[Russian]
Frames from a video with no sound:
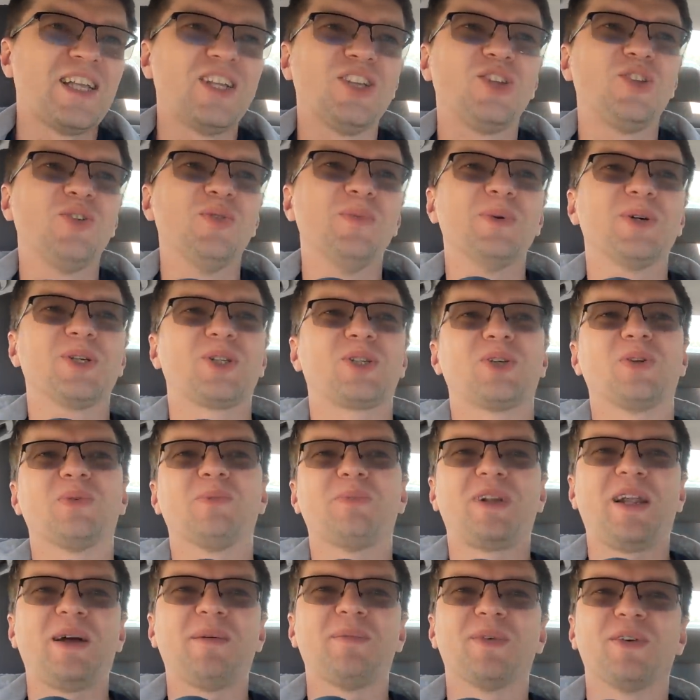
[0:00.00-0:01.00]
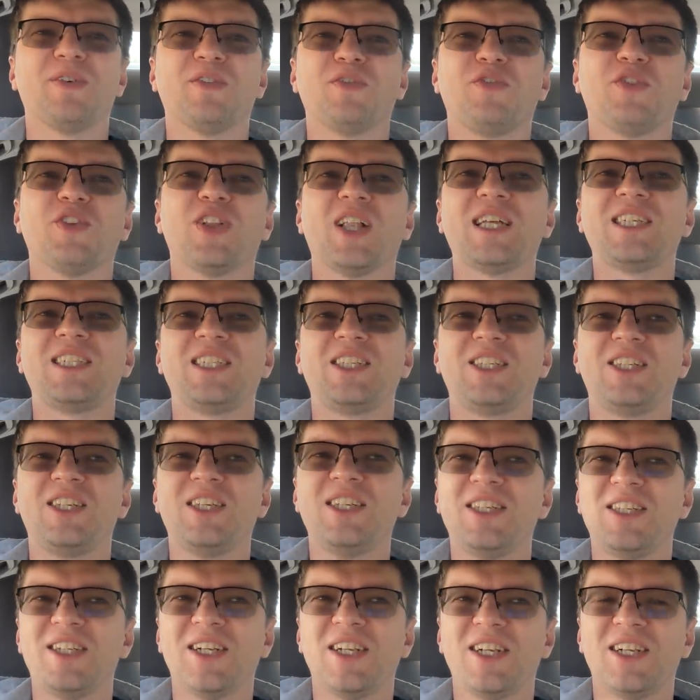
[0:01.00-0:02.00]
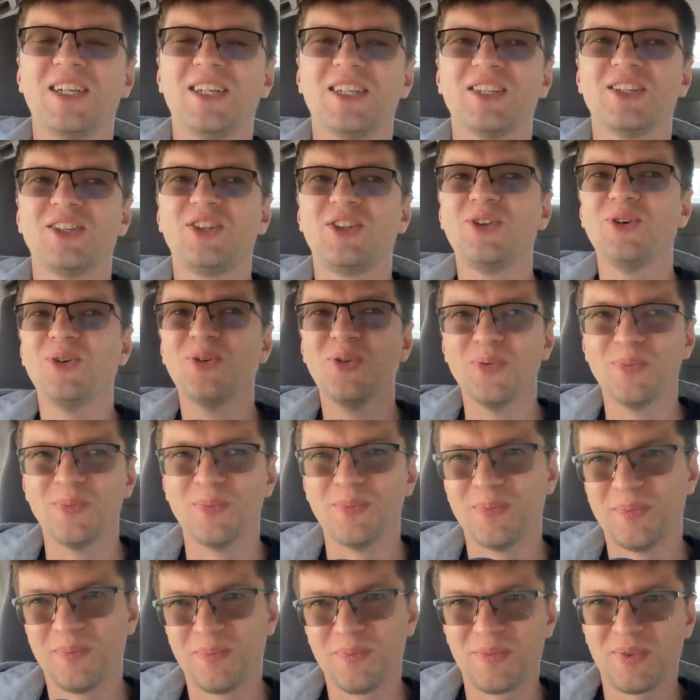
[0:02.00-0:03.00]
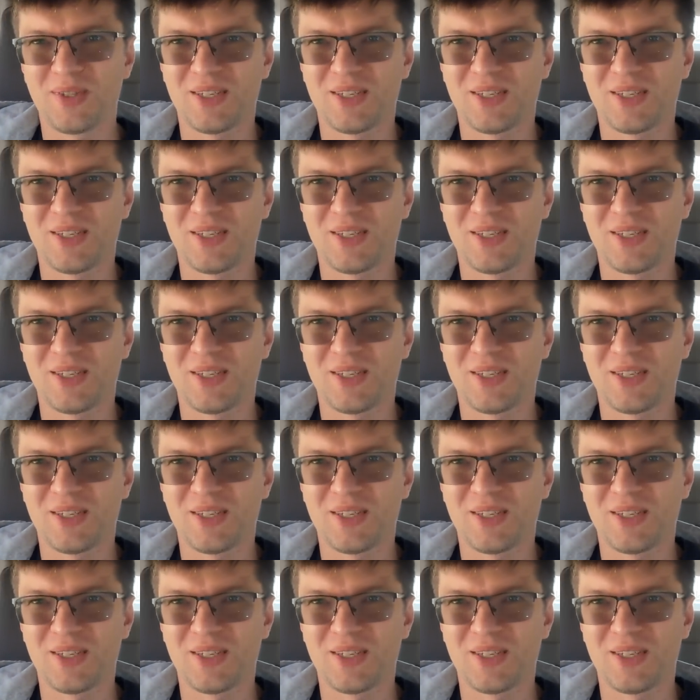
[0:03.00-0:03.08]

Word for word: Я не думаю, что он прям властитель Дум,